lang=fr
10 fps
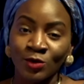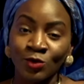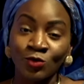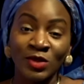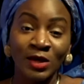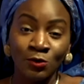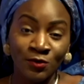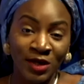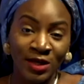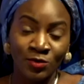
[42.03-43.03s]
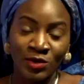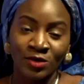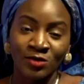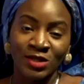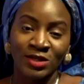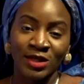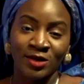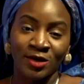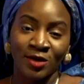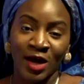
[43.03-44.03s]
de nous découvrir une identité
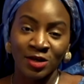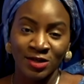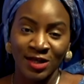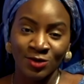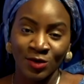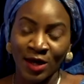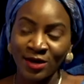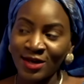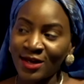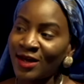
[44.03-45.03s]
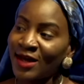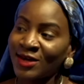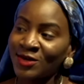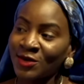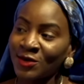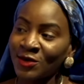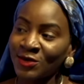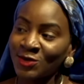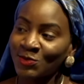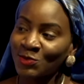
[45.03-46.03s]
architecturale. Alors
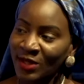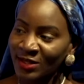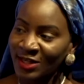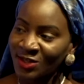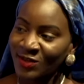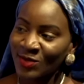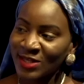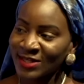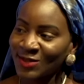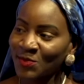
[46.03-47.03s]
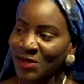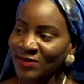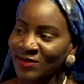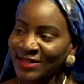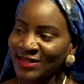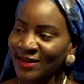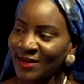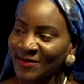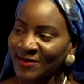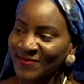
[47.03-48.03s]
sans plus tarder, je vais te laisser te présenter Zinga.